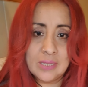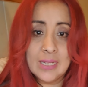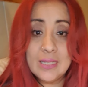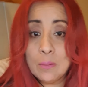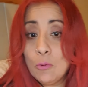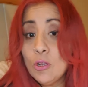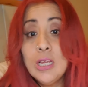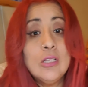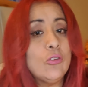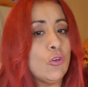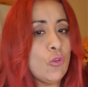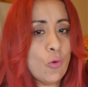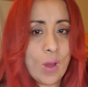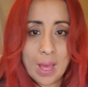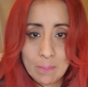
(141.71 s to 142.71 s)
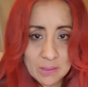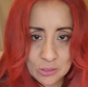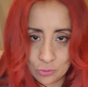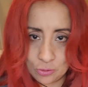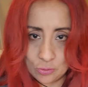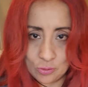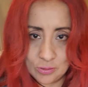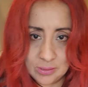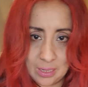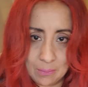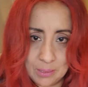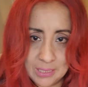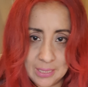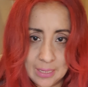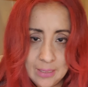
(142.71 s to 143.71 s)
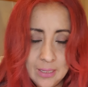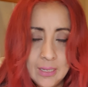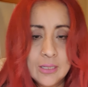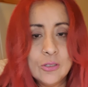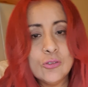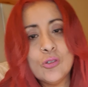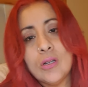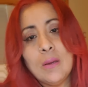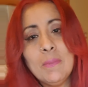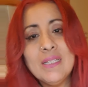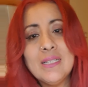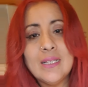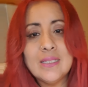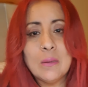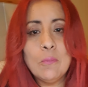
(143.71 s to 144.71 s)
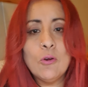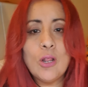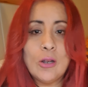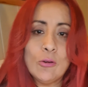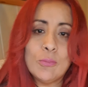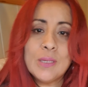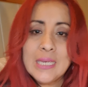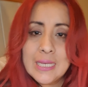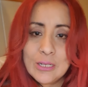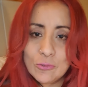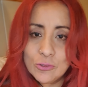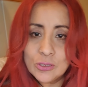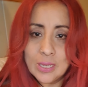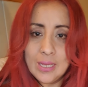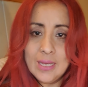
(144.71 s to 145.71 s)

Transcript: El temor en todo ámbito de nuestra vida. No solamente el temor a los virus,